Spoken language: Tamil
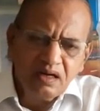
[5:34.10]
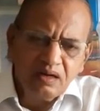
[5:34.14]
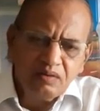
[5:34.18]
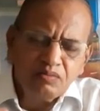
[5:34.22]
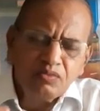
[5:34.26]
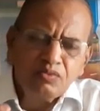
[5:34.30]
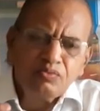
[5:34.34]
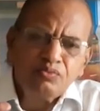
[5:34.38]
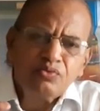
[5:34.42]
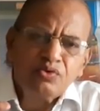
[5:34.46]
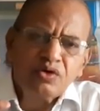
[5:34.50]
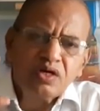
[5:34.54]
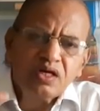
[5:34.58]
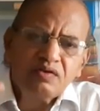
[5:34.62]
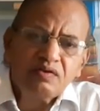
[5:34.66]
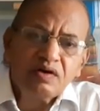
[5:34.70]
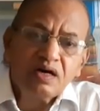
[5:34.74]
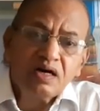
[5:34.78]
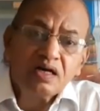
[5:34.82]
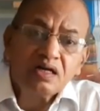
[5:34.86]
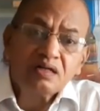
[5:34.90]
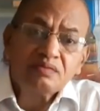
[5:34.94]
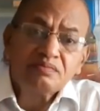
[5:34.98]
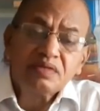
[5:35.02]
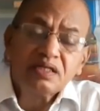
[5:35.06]
மும்முடி
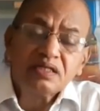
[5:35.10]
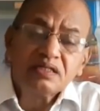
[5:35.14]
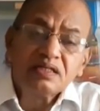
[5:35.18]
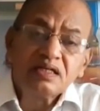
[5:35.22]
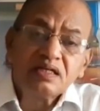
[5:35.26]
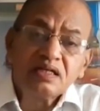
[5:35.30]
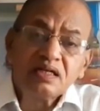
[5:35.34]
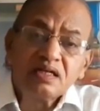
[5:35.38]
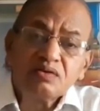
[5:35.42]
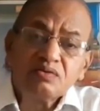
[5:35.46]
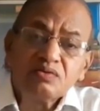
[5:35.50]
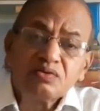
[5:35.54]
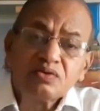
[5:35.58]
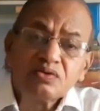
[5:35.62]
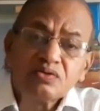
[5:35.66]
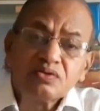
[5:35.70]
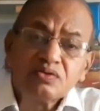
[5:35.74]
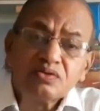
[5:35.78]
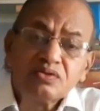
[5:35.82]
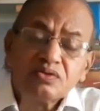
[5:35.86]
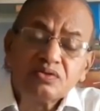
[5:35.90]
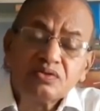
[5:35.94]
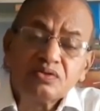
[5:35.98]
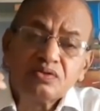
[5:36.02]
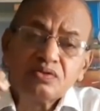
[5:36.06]
வாரம் என்கின்ற ஒரு
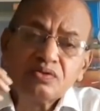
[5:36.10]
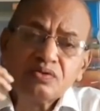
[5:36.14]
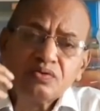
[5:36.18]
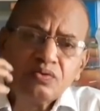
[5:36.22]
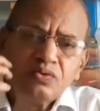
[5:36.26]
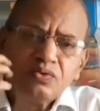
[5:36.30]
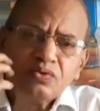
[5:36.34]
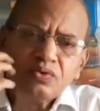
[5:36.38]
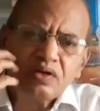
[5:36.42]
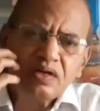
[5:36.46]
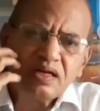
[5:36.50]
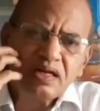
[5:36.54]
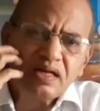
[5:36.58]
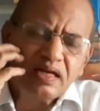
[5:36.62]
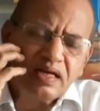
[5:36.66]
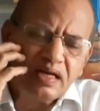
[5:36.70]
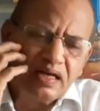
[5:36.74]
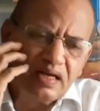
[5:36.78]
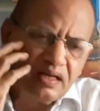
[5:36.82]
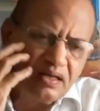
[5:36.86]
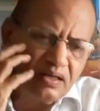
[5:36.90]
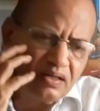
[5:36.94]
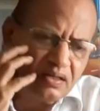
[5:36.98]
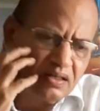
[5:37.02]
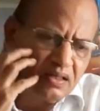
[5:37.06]
ஊரிலே
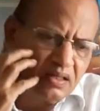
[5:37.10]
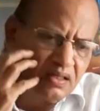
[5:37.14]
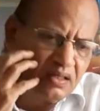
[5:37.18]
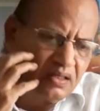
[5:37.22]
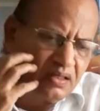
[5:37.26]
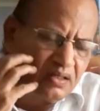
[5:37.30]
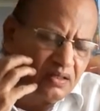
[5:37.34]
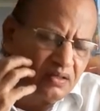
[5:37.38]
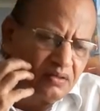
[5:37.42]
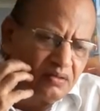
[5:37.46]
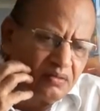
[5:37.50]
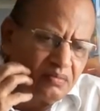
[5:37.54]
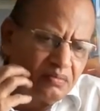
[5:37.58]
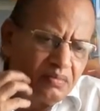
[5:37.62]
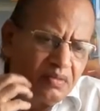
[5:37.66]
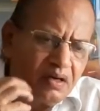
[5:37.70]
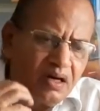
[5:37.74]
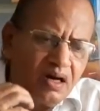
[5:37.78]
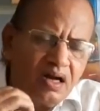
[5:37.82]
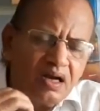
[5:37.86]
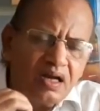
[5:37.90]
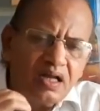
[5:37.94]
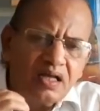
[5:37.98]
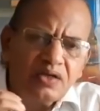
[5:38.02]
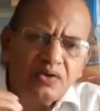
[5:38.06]

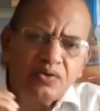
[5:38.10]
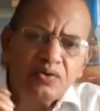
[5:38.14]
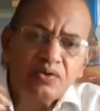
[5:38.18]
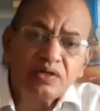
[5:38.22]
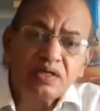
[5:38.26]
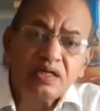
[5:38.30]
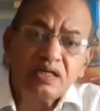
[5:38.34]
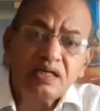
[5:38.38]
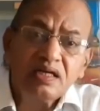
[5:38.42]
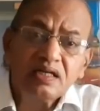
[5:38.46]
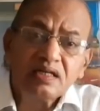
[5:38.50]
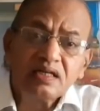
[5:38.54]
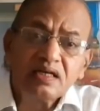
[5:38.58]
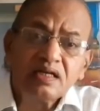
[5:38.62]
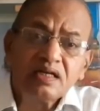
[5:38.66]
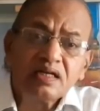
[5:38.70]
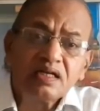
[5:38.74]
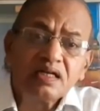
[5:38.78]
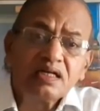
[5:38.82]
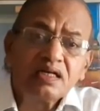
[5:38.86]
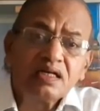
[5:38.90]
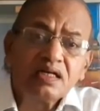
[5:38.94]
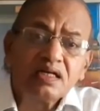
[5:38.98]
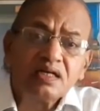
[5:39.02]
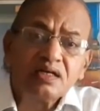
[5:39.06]
பாலயோகி என்கின்ற
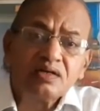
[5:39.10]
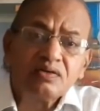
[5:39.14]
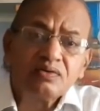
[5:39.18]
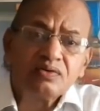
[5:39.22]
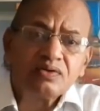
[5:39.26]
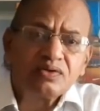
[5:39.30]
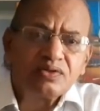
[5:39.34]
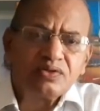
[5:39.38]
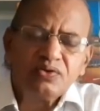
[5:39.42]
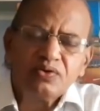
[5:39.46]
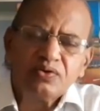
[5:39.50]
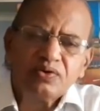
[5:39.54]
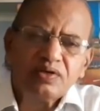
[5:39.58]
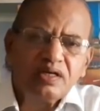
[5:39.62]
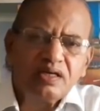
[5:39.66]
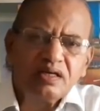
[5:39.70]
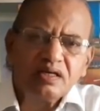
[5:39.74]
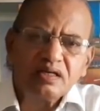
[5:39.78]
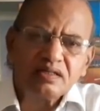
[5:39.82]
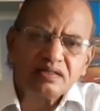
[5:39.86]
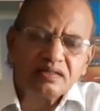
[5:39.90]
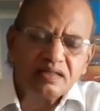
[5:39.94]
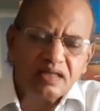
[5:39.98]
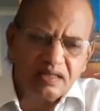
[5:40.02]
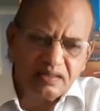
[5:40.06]
ஒரு யோகி
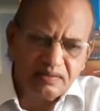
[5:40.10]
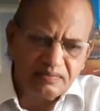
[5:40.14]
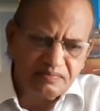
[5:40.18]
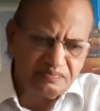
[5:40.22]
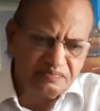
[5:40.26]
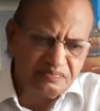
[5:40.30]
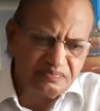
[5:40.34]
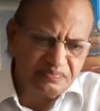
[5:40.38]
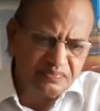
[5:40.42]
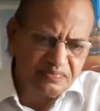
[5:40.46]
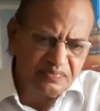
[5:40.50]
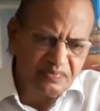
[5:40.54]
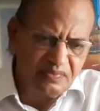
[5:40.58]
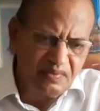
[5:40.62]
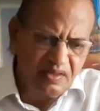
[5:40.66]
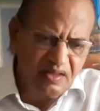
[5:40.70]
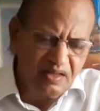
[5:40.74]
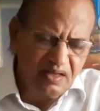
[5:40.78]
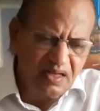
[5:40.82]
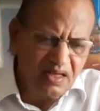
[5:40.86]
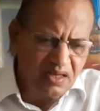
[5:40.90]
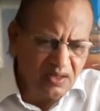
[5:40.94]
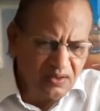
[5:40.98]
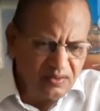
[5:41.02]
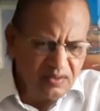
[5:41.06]
இருந்தார்
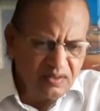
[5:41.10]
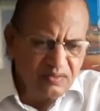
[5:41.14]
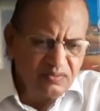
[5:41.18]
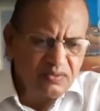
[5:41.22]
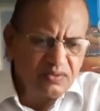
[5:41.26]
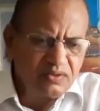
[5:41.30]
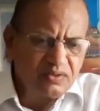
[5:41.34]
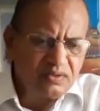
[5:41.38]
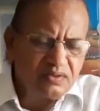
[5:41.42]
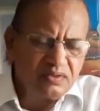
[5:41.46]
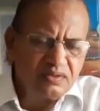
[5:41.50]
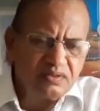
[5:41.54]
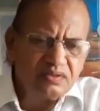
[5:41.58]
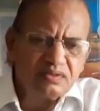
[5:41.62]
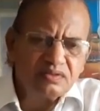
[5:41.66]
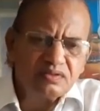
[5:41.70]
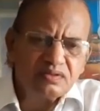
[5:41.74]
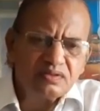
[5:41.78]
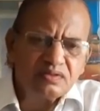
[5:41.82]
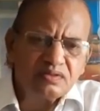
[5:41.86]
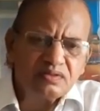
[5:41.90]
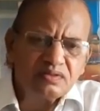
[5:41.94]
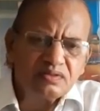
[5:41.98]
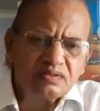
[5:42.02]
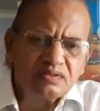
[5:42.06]
அவர் ஒரு
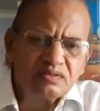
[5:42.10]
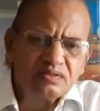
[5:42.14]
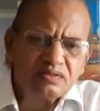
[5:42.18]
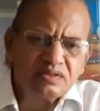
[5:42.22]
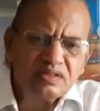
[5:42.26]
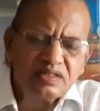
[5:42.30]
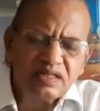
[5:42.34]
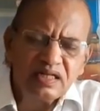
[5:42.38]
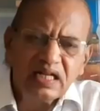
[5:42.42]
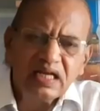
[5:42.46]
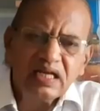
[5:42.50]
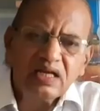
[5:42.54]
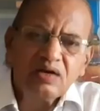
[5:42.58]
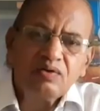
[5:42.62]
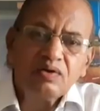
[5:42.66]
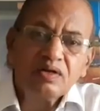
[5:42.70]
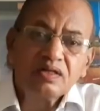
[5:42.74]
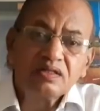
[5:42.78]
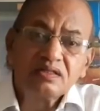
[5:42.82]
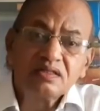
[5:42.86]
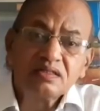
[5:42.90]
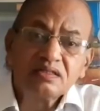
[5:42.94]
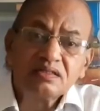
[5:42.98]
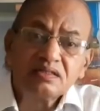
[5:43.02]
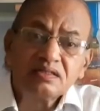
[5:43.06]

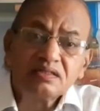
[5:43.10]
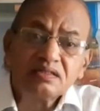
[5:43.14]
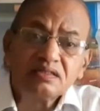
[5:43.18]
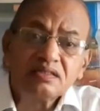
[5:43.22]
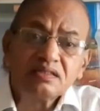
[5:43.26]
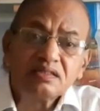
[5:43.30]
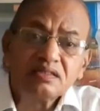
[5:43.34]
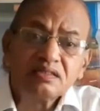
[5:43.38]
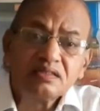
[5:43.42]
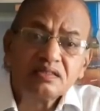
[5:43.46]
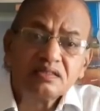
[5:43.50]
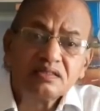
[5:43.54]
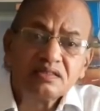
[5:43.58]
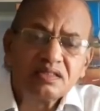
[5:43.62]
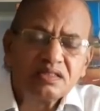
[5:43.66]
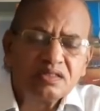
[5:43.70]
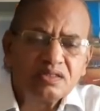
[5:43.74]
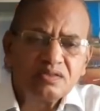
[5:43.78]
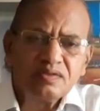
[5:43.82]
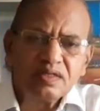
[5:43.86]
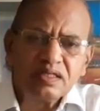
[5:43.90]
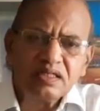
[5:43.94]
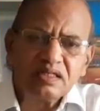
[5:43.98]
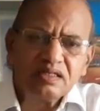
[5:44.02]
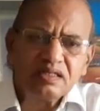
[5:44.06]
இடைக்குலத்து
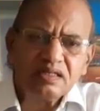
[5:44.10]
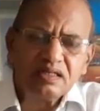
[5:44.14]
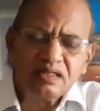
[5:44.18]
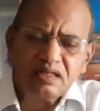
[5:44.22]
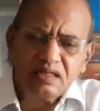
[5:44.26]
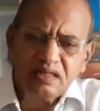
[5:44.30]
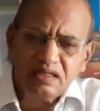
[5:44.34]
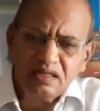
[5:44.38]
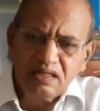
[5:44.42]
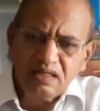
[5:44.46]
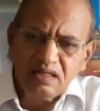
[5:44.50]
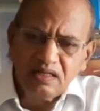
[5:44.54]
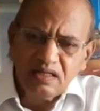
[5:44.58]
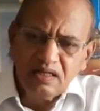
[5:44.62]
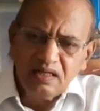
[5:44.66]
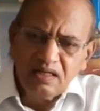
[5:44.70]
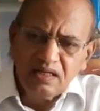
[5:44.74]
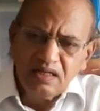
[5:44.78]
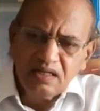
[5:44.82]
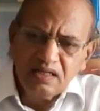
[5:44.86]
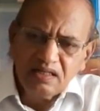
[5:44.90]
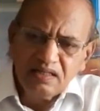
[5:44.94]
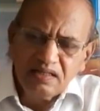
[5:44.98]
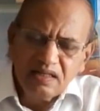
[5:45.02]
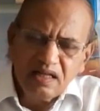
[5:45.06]
சிறுவன்
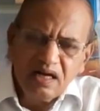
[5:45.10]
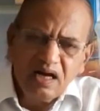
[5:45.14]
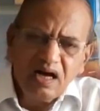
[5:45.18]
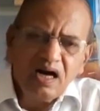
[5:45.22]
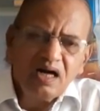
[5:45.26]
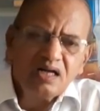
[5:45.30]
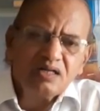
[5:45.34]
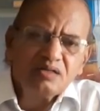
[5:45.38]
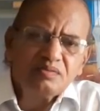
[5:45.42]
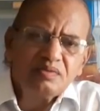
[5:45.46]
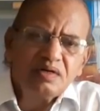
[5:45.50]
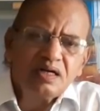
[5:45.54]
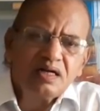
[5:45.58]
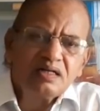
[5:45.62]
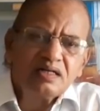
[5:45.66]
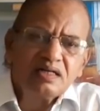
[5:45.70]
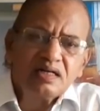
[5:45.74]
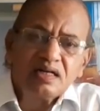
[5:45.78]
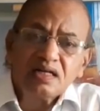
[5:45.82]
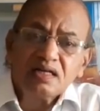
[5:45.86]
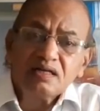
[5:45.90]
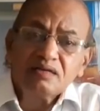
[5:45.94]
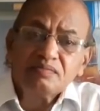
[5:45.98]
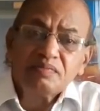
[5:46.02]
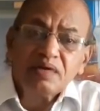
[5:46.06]
இந்த ஆடு
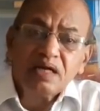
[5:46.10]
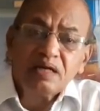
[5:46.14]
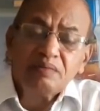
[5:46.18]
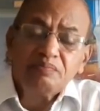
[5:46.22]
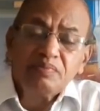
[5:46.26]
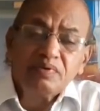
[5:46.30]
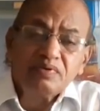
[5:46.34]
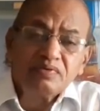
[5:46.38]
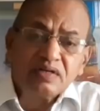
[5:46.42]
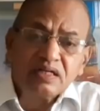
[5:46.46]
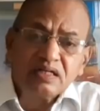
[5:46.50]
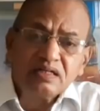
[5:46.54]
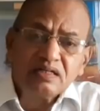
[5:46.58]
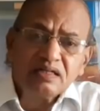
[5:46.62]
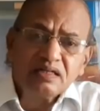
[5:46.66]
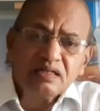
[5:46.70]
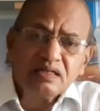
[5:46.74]
மாடுகளை மேய்ப்பவன்